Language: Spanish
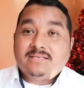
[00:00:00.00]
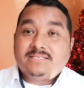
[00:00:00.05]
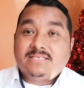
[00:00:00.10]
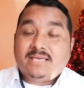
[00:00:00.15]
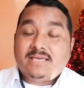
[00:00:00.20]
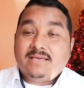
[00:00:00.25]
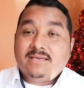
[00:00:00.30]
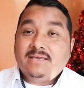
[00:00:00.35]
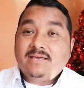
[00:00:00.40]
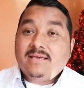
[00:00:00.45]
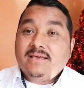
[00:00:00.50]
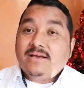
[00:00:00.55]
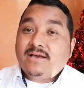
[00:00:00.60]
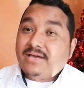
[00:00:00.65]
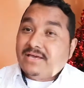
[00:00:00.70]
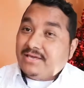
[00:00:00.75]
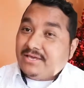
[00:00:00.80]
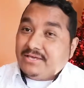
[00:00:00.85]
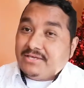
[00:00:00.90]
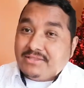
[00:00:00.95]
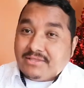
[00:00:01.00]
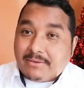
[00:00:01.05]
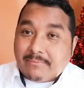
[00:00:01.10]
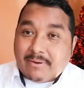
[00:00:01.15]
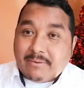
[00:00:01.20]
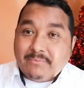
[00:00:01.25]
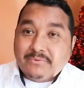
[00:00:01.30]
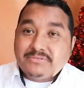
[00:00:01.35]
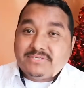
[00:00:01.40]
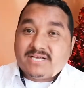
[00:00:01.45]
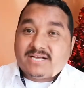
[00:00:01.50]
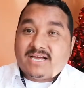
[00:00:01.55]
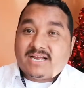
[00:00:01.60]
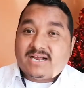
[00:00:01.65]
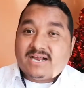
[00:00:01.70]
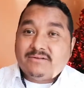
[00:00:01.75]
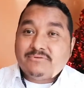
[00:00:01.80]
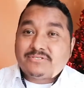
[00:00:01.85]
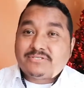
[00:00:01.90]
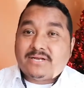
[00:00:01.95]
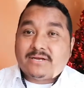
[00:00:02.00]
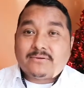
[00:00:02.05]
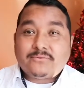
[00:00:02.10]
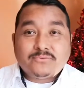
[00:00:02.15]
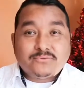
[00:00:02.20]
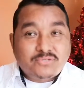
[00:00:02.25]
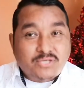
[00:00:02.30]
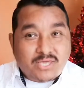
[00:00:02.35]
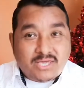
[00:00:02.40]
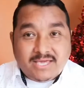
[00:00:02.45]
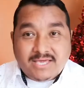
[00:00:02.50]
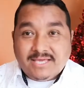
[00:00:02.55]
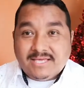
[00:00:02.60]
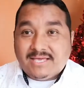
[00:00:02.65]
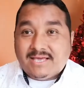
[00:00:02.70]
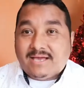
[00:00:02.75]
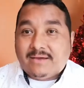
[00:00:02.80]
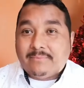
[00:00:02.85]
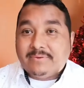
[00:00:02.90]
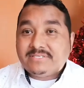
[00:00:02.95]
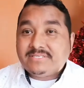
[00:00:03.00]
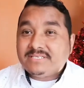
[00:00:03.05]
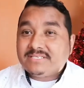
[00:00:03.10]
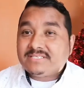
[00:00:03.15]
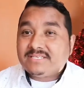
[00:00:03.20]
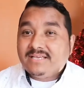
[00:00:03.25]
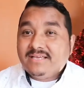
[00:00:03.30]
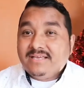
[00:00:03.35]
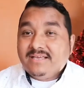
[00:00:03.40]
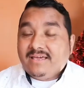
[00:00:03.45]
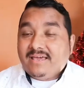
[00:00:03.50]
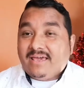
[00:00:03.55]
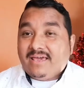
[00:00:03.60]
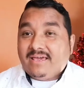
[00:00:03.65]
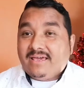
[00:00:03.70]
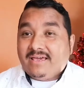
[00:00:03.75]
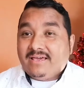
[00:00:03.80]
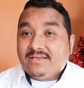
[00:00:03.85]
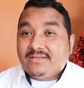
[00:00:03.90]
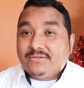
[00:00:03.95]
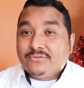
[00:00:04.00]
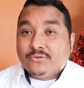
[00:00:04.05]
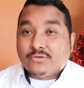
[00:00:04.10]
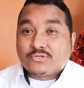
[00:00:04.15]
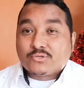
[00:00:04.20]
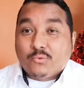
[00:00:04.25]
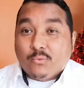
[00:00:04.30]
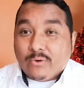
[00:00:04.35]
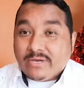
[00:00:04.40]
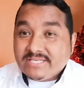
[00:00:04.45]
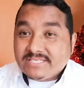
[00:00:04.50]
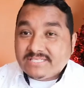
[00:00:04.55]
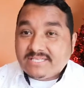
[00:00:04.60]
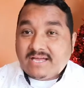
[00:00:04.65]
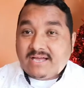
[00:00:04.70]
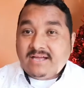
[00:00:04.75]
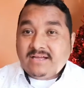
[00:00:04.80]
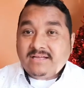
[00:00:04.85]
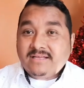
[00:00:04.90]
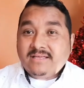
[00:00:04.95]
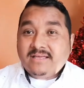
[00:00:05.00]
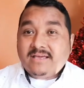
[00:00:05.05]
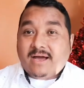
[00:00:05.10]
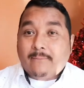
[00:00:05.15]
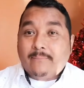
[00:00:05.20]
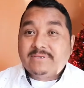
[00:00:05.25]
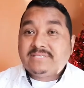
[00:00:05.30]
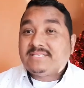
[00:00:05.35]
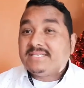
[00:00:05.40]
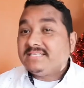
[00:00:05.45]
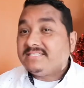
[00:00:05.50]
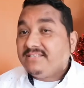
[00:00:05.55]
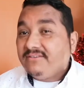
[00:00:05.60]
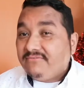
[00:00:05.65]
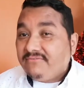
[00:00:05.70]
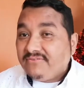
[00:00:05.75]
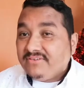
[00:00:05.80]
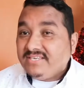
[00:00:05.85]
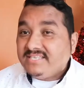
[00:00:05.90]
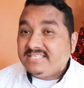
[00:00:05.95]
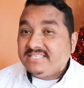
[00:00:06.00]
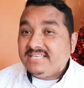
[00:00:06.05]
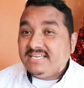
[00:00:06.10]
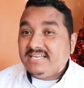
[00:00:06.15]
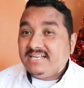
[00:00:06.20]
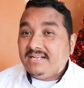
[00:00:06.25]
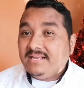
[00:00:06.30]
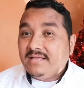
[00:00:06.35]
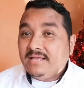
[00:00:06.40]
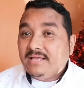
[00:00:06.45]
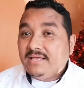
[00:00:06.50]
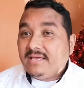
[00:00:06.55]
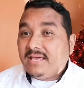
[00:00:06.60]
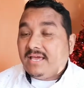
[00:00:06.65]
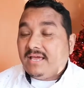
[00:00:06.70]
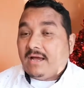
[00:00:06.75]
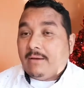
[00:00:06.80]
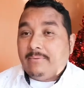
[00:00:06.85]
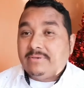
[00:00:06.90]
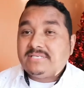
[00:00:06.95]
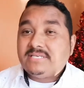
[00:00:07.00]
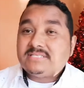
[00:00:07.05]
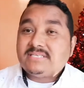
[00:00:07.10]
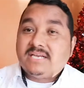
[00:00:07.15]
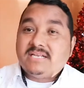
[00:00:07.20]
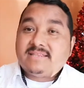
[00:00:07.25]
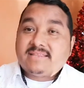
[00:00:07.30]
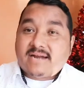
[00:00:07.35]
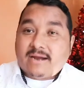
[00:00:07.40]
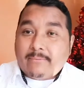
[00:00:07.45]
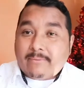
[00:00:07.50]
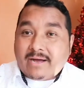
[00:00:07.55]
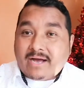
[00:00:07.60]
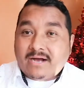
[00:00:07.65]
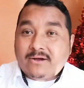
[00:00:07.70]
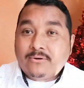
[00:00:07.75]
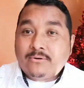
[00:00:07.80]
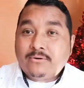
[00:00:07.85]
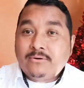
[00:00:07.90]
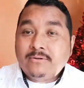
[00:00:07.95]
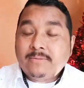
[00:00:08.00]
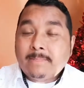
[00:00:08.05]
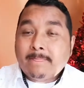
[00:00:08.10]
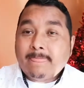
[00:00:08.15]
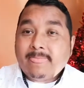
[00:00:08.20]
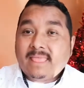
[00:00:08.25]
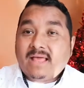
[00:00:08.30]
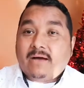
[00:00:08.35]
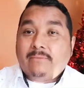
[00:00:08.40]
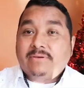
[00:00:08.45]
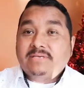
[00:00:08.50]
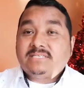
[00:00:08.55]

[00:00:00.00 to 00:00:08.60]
¿sí? E, y debemos de cargar nuestra cruz, sí, a veces eh, eh, nos cuesta, a veces es difícil, eh, a veces el trabajo, a